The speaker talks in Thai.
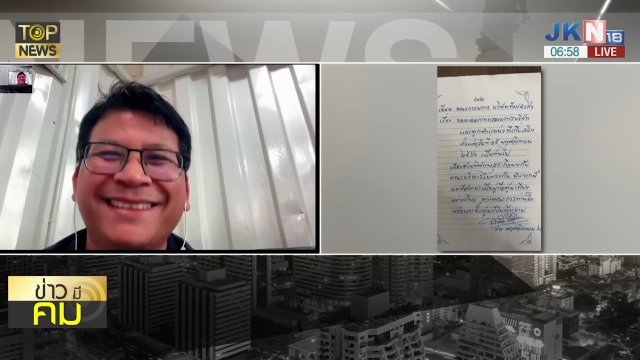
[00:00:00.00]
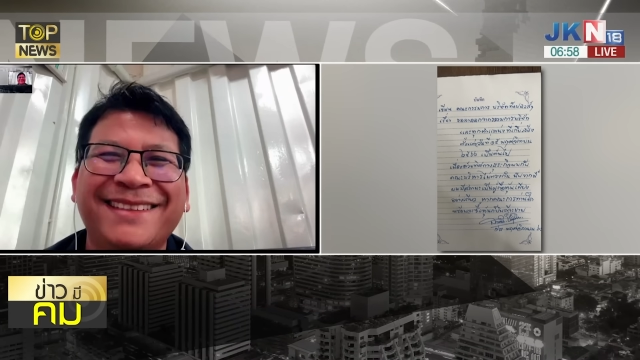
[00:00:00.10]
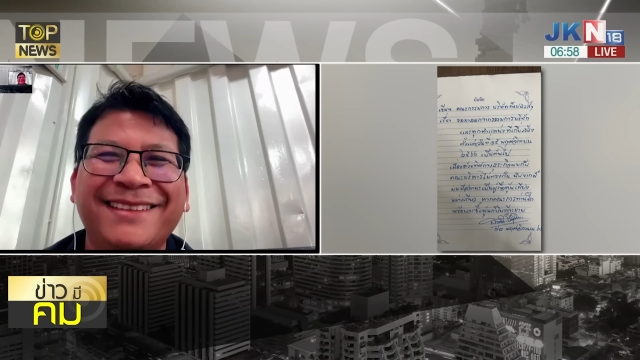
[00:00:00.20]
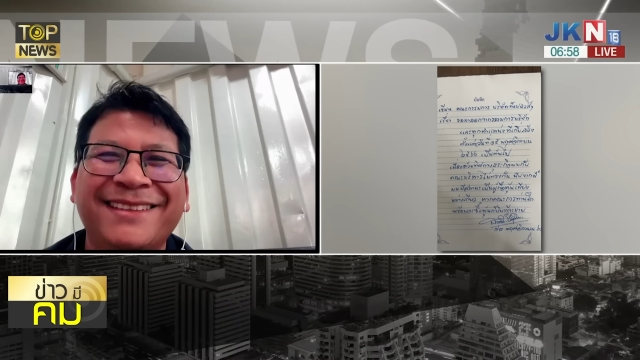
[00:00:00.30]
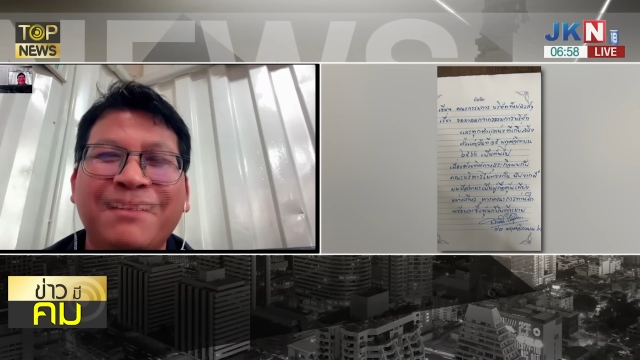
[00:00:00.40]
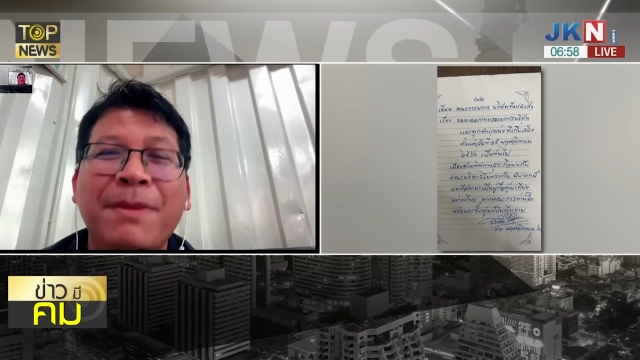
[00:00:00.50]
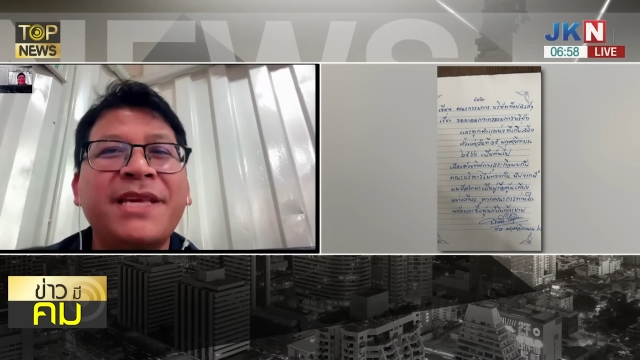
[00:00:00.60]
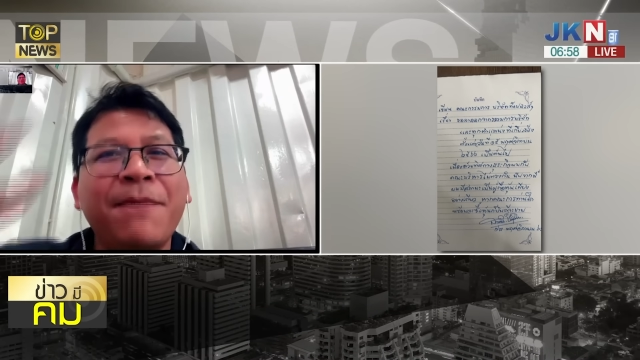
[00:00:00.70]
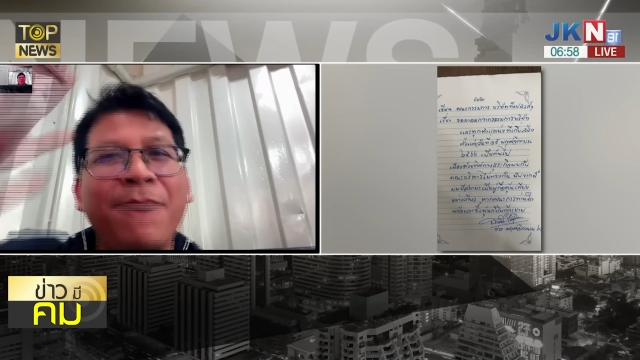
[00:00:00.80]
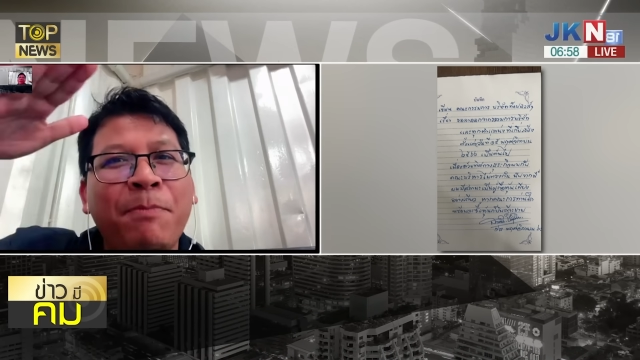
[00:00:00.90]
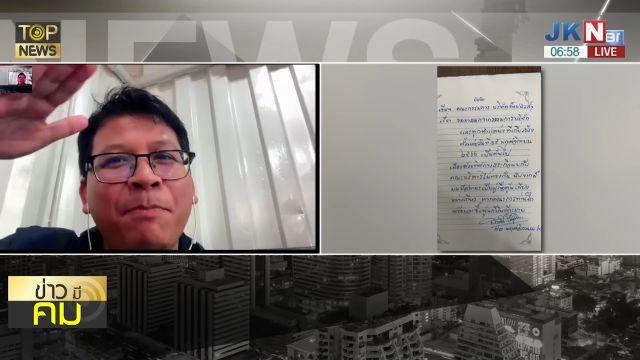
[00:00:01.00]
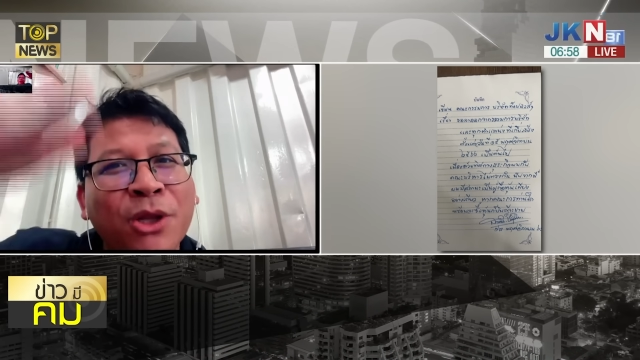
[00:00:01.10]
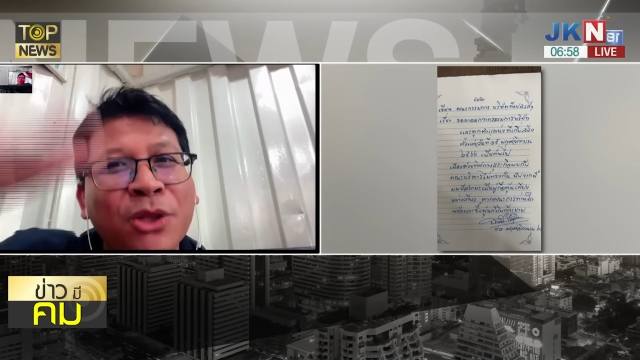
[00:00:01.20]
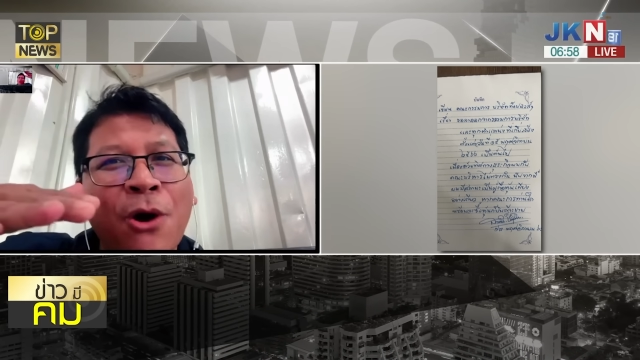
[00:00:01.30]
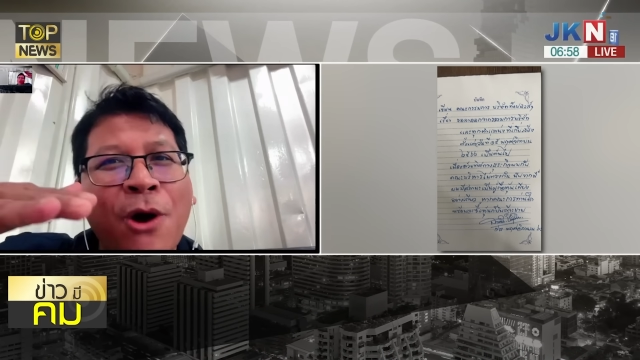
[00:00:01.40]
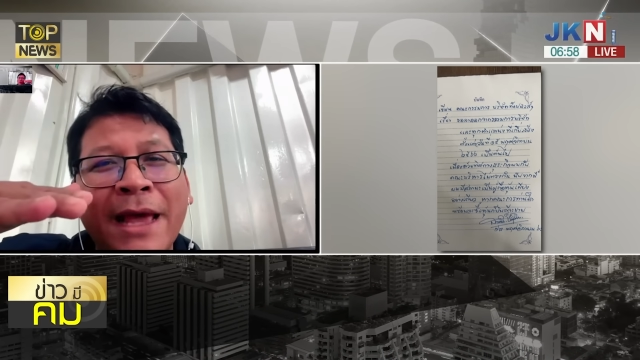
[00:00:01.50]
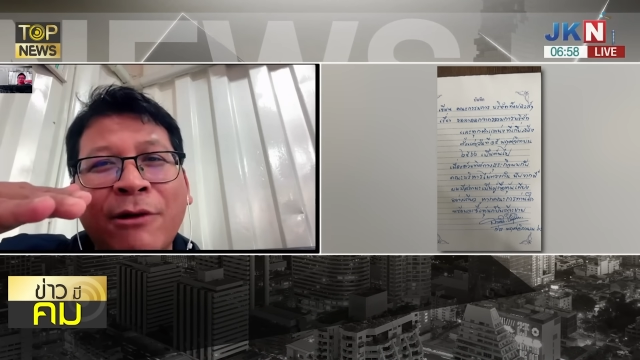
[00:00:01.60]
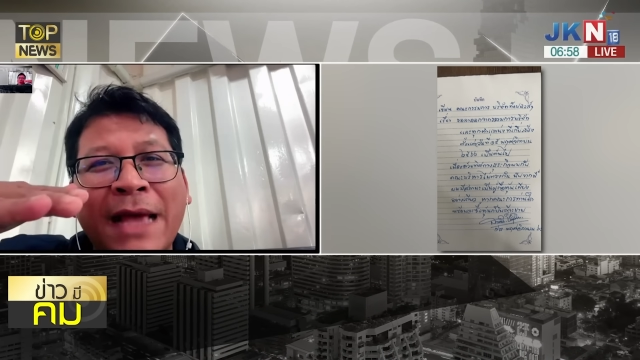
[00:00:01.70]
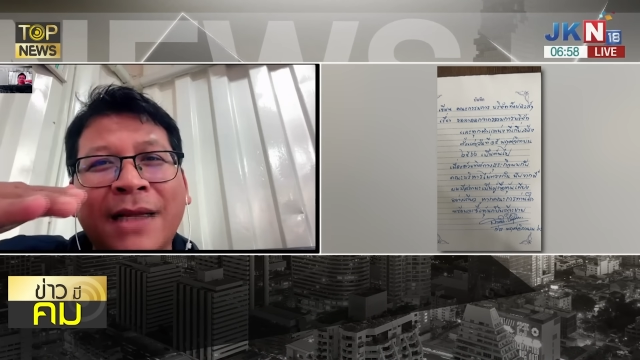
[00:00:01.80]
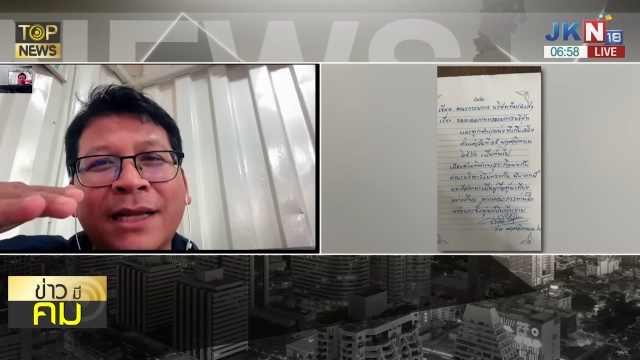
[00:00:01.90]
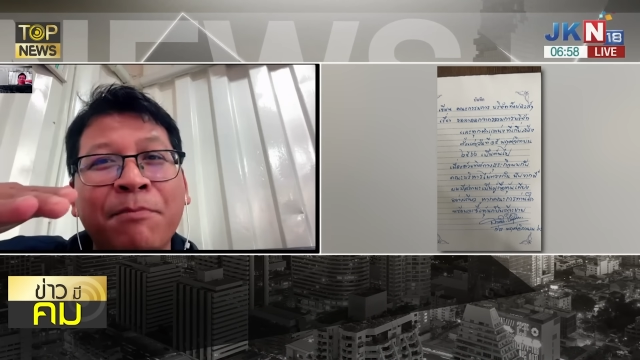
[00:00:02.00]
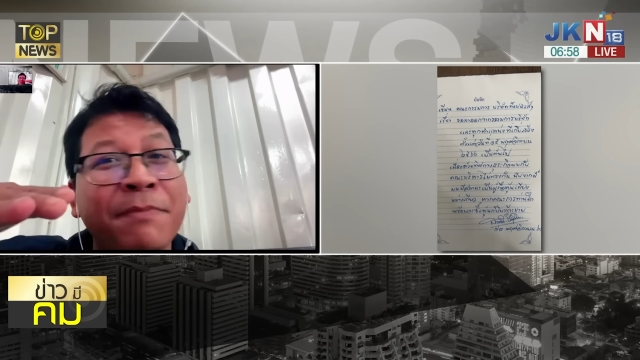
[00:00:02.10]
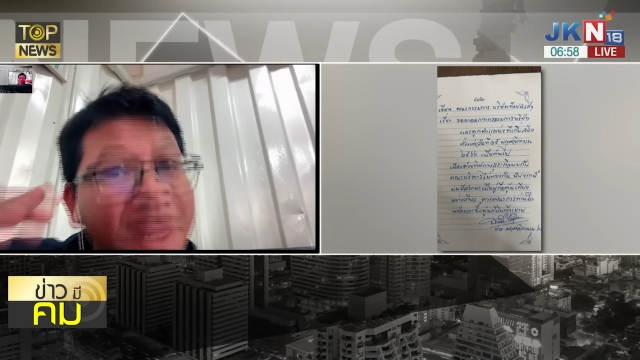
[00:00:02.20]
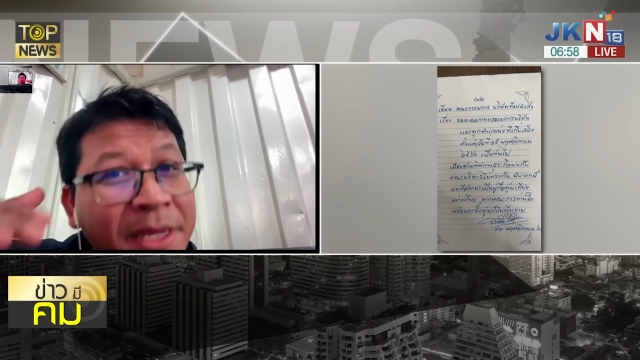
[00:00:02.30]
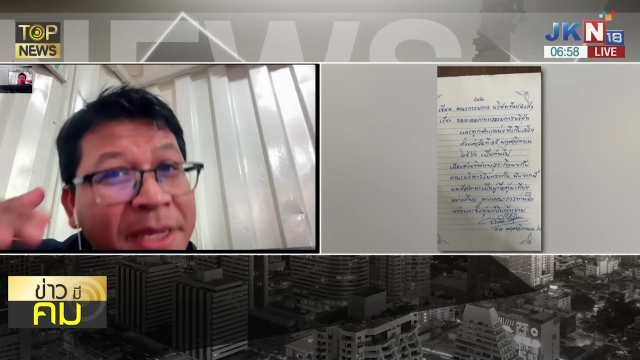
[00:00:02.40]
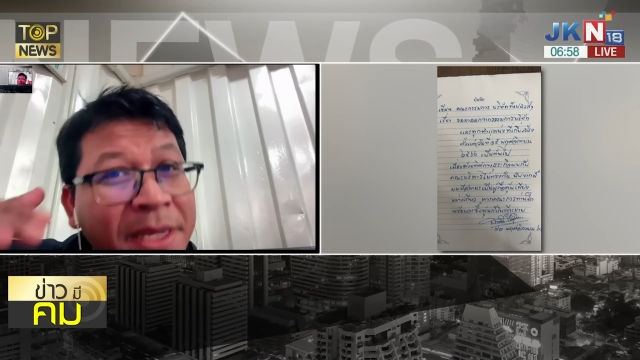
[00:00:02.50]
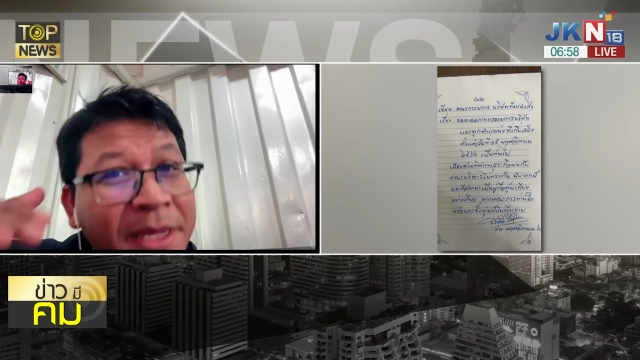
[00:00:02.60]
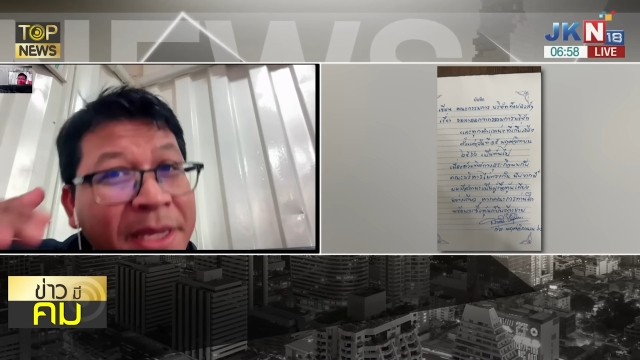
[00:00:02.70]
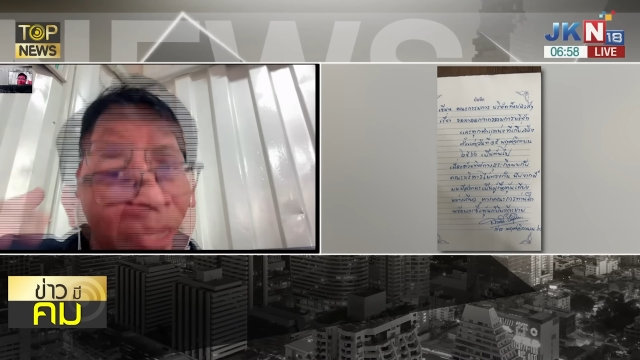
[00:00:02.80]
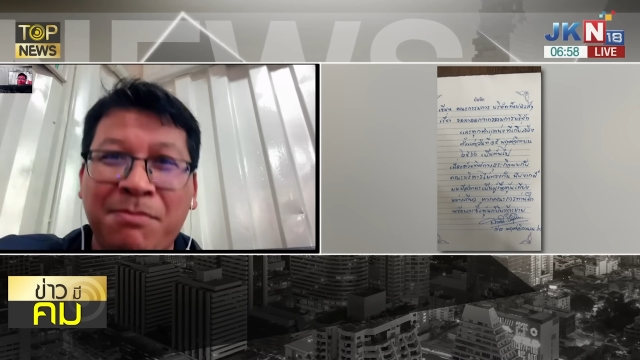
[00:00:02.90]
ไม่ใช่ว่าเป็นลดทอนแนวทางเดิมมีแต่จะเพิ่ม